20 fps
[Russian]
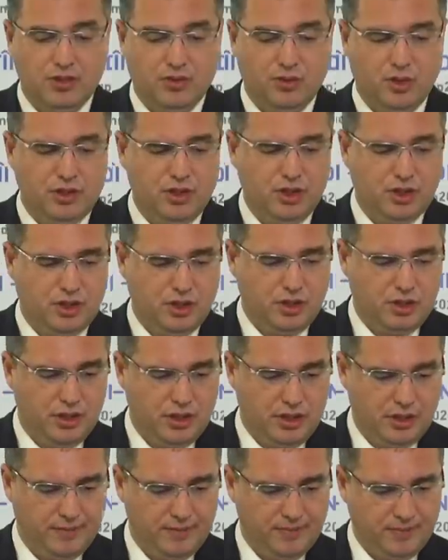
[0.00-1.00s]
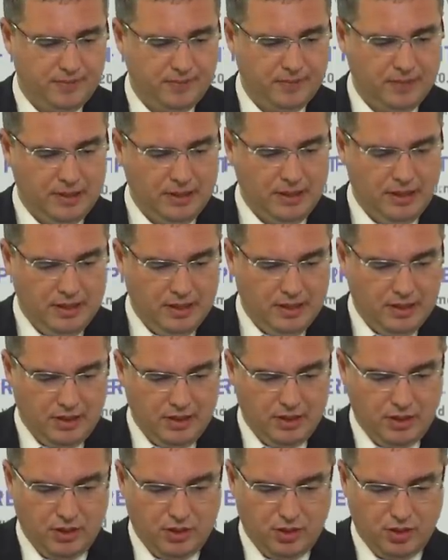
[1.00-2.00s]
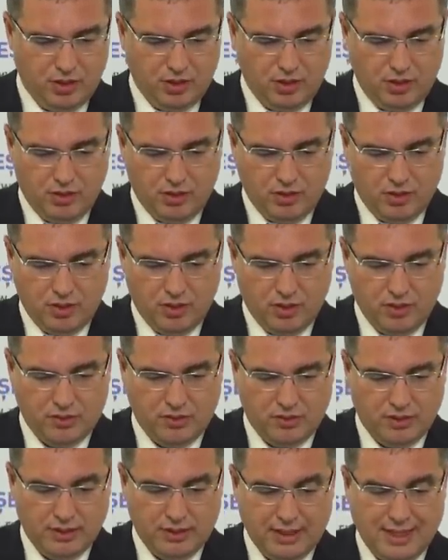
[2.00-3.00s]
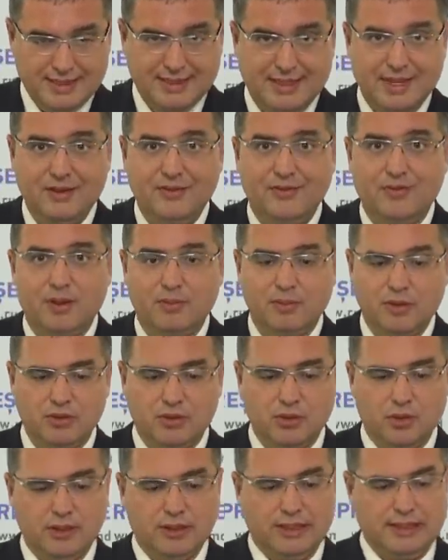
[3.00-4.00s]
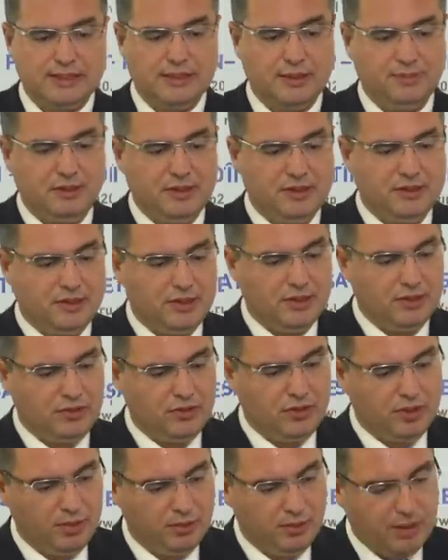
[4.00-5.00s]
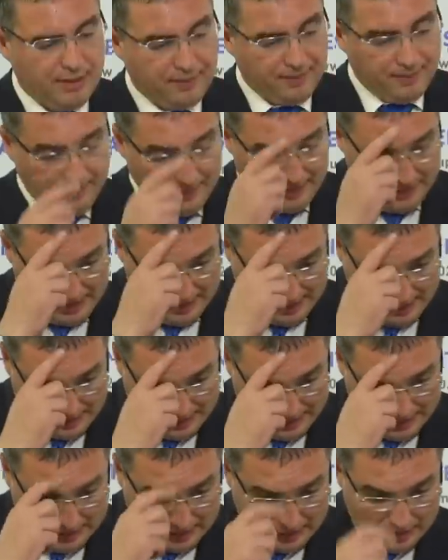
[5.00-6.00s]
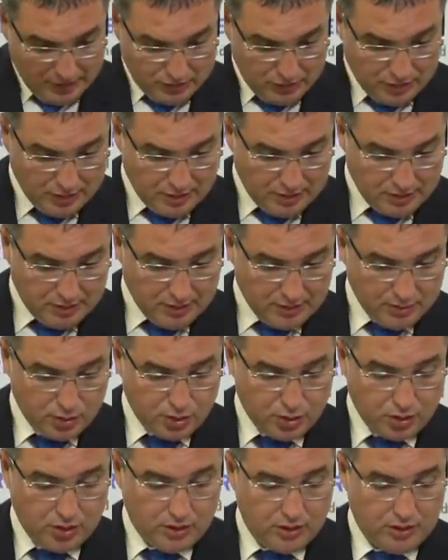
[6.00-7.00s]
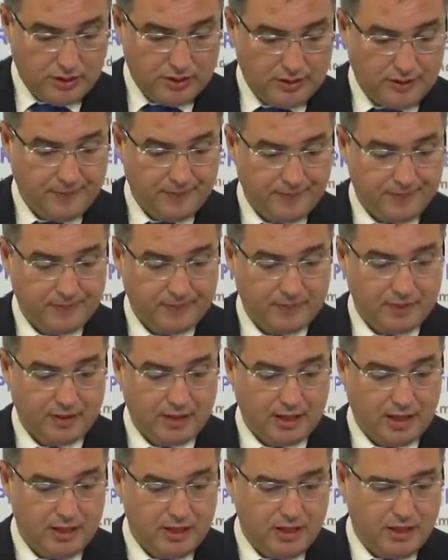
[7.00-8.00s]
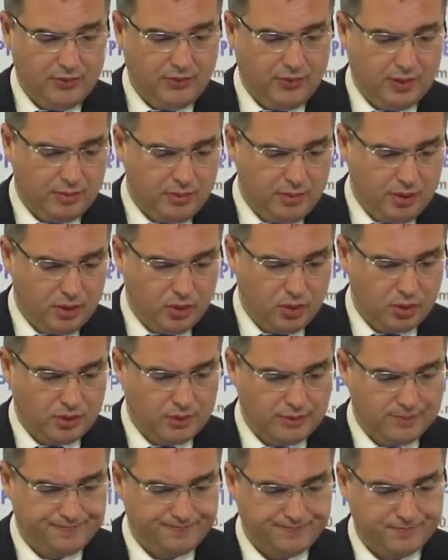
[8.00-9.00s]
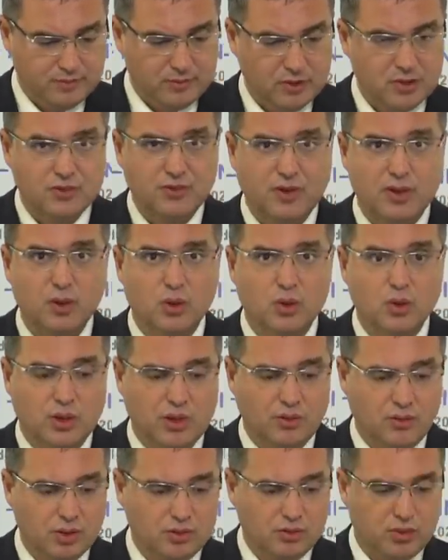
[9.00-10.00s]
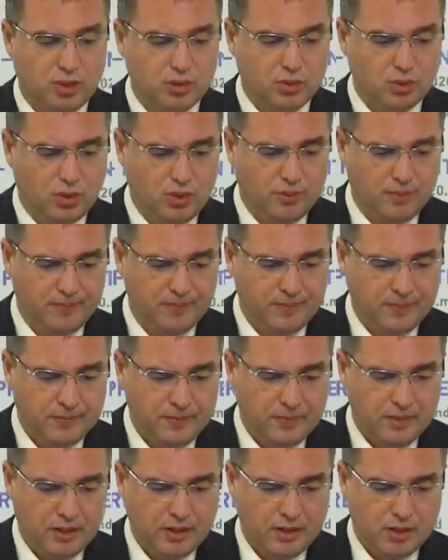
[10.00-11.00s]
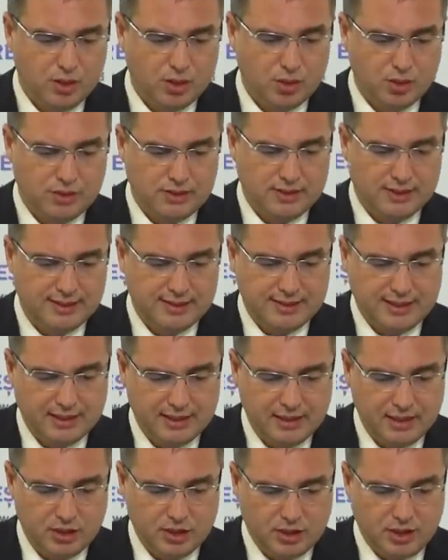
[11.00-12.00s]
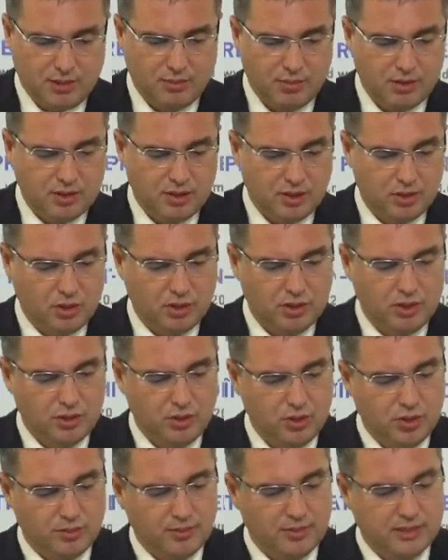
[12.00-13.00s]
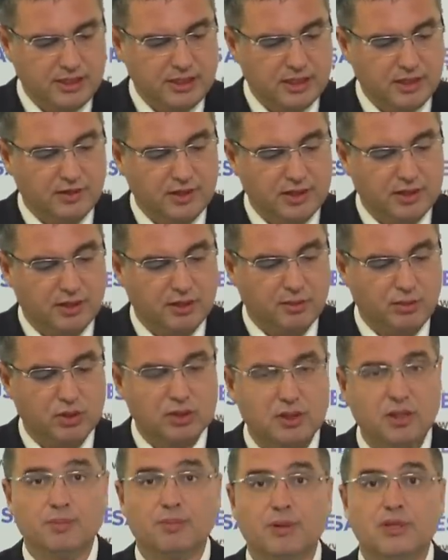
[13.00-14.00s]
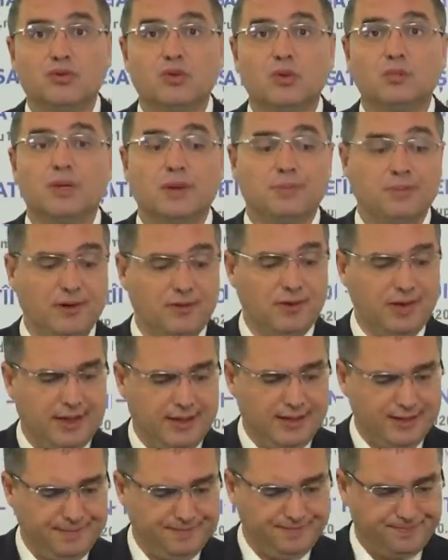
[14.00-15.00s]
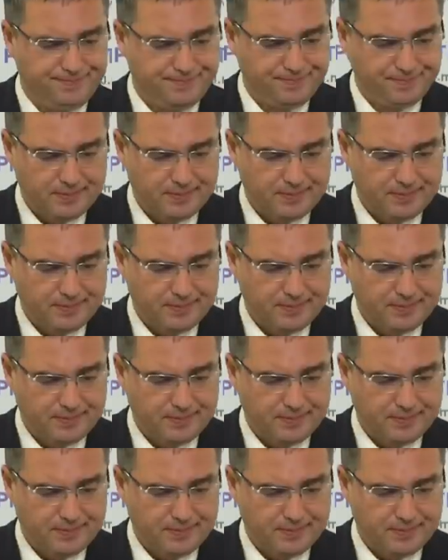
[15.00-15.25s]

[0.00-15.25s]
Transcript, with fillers: На сегодняшний день, значит, согласно информационной записке из СИБа, значит, со, э, они информируют свое руководство о том, что со стороны штаба Дадона идет массированная работа по двум направлениям.